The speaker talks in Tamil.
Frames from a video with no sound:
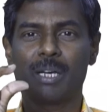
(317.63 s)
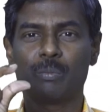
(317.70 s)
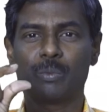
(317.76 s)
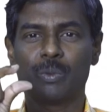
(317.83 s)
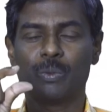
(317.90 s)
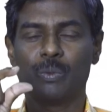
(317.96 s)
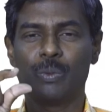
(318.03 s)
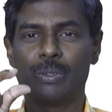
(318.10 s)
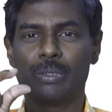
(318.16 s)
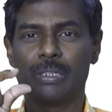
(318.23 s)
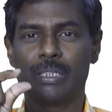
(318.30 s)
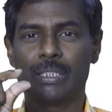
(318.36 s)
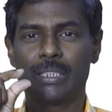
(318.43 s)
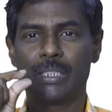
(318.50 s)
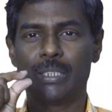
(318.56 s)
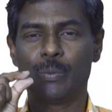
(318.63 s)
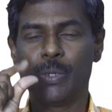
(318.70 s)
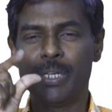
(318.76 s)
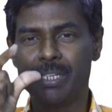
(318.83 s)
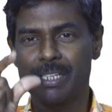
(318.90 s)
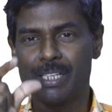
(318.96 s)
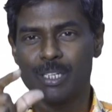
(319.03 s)
நாம் அதை
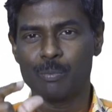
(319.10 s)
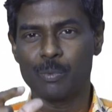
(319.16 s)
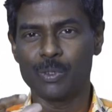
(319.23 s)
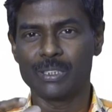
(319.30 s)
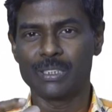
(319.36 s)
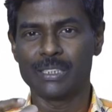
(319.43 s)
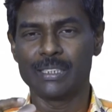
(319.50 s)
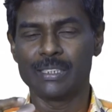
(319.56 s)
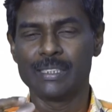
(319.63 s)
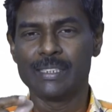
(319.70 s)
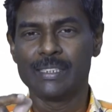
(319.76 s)
ஒழிக்கின்ற பொழுது